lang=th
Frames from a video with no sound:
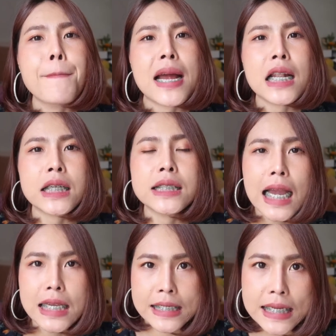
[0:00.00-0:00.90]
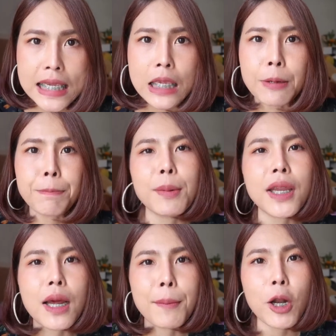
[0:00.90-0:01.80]
มันคืออาชีพ
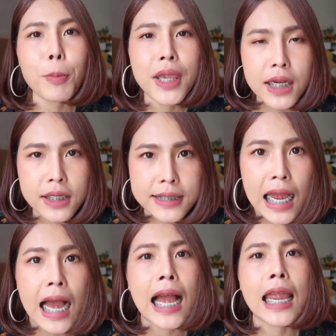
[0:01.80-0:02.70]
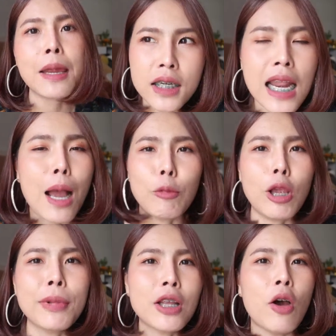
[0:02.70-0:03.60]
ที่ทำให้เรามีเงินใช้ก็ถามตัว
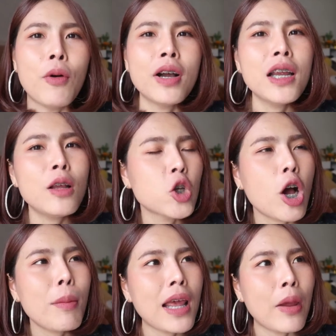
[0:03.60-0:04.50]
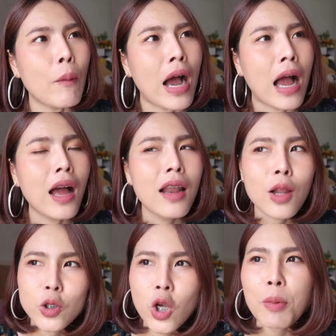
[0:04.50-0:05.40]
เองมาตลอดว่าเฮ้ยเราชอบอะไรวะ
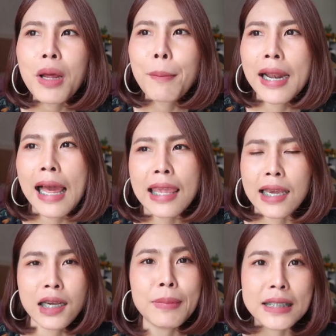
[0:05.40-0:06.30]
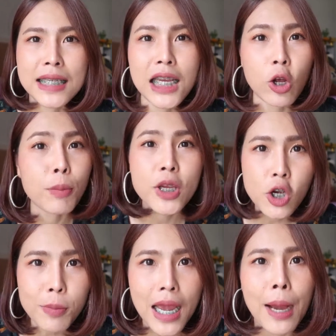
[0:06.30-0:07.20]
เราชอบทำอะไรอ่ะคือบัญชีเราก็ไม่
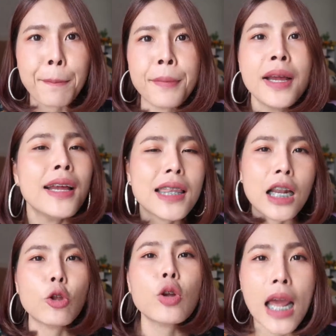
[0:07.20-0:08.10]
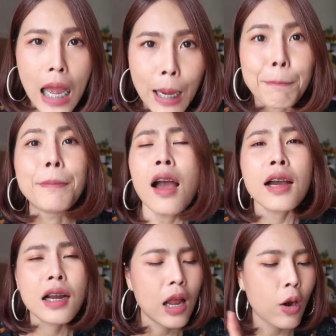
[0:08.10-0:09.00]
ชอบทำแต่เราต้อง
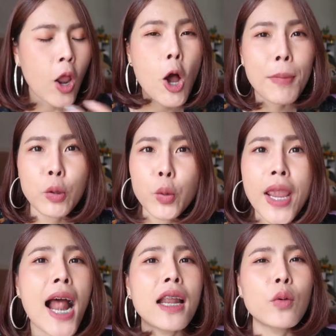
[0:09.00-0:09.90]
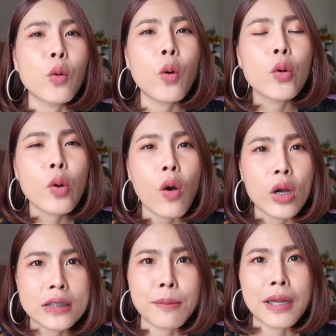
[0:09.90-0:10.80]
ทำคือเราลองมาทุกอย่างเลยทุกคนก็อ
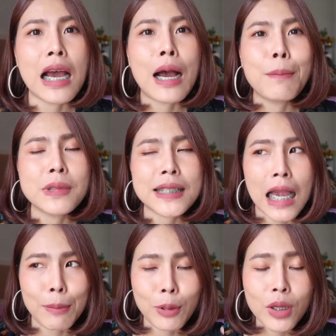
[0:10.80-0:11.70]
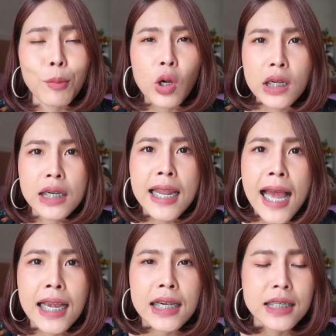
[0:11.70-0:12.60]
อยจะมาทำสาย beauty blogger
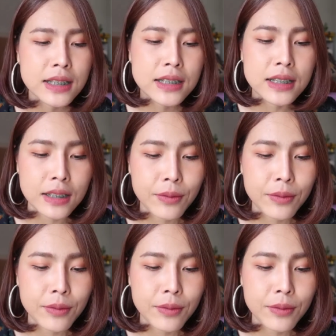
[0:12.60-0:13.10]
ได้คือหนึ่ง